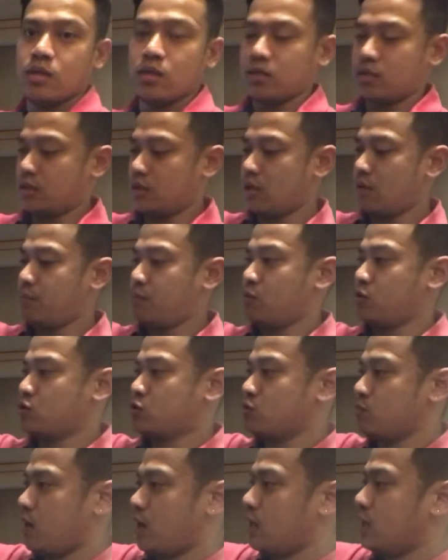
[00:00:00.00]
Tapos,
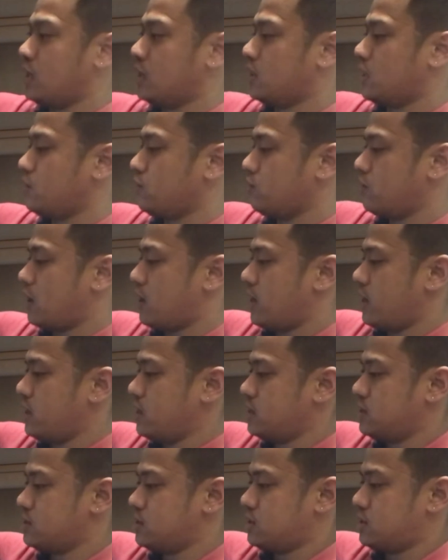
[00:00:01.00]
kung makikita nyo
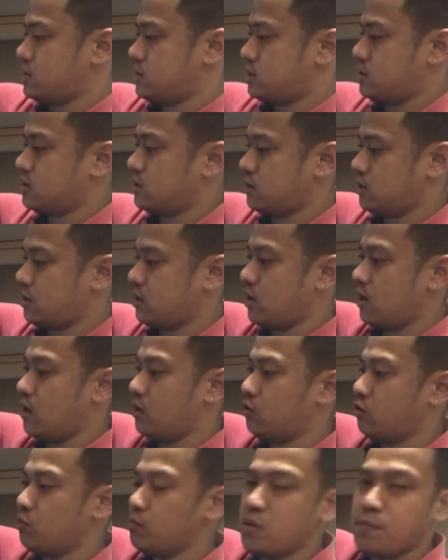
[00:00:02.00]
guys,
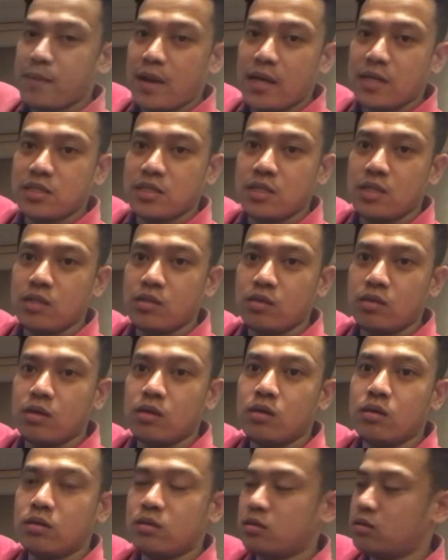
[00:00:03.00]
eto may paa siya dito,
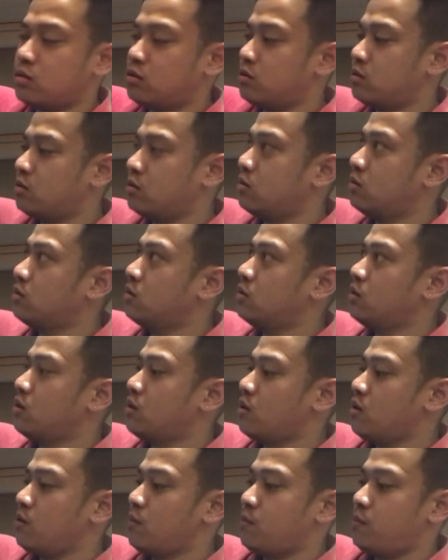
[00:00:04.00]
no?
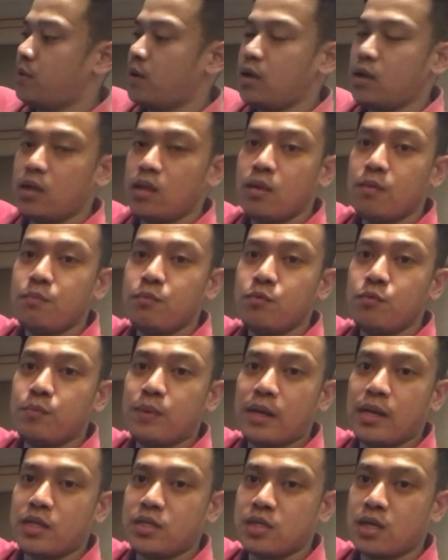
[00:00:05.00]
Pwede din po
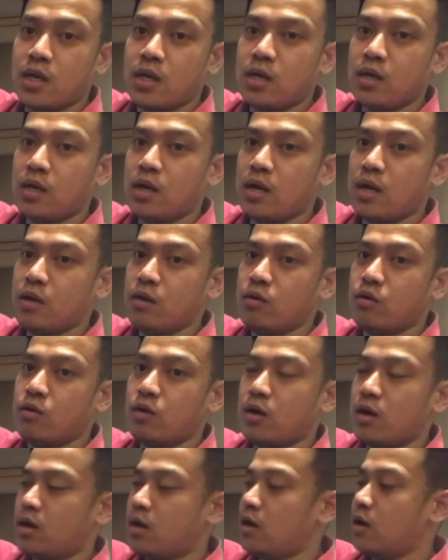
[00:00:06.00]
pala siyang, ano,
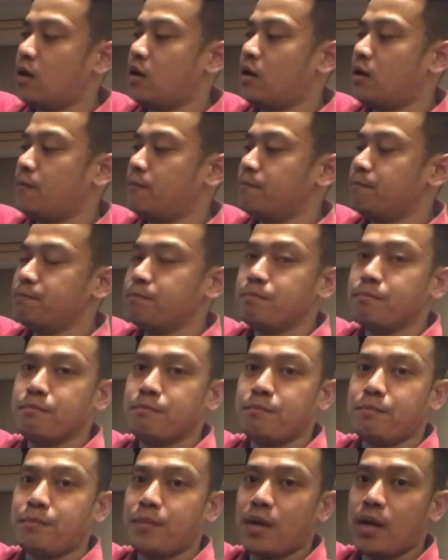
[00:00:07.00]
um,
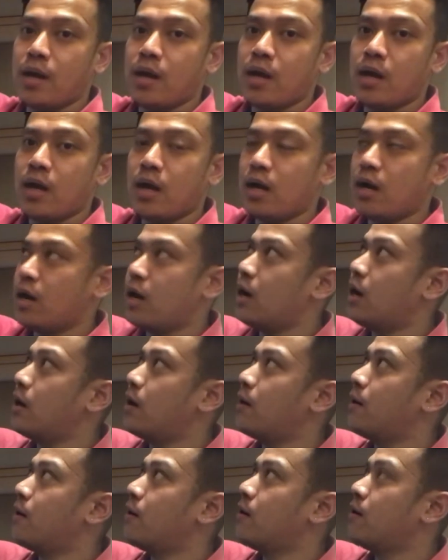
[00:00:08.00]
pa,
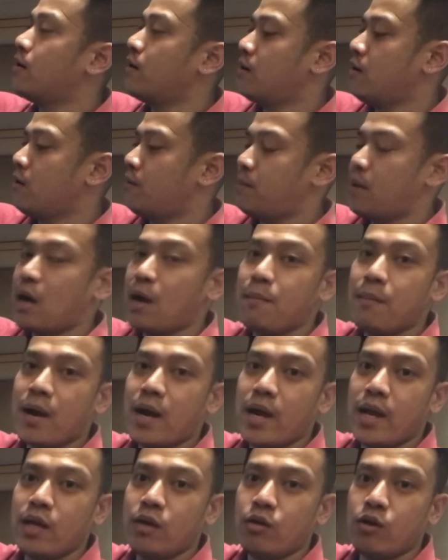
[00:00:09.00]

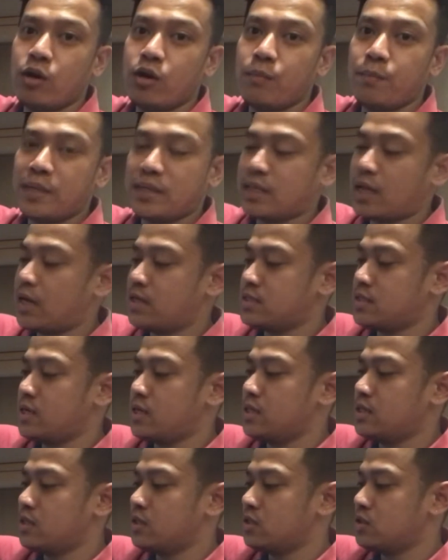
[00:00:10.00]
pahabain or pataasin.
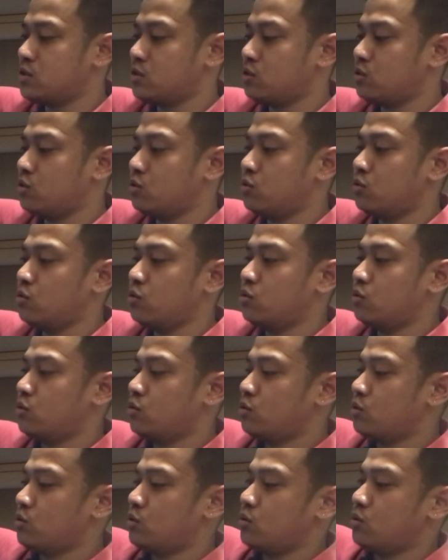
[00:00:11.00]
So,
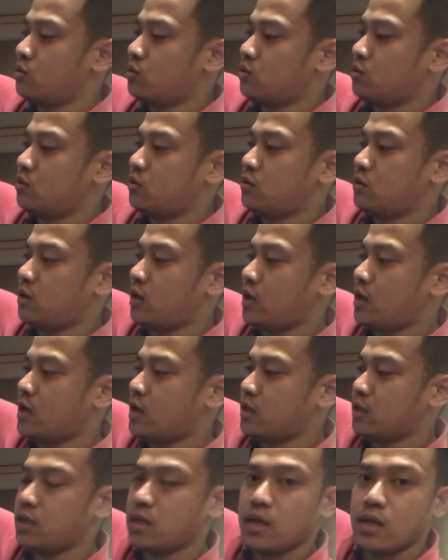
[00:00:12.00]
try
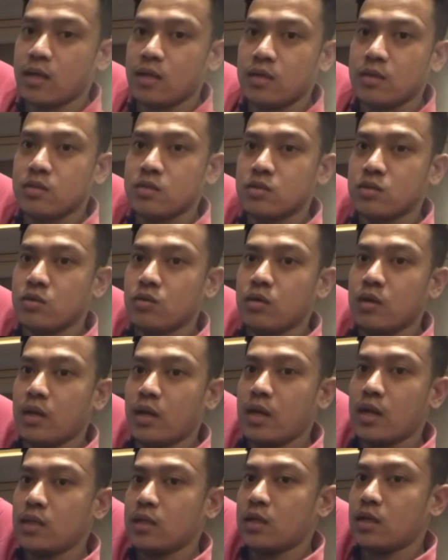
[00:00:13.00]
natin ha. So,
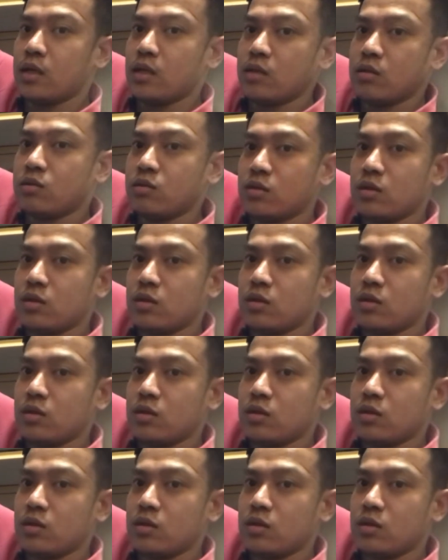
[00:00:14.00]
lalagay natin dito.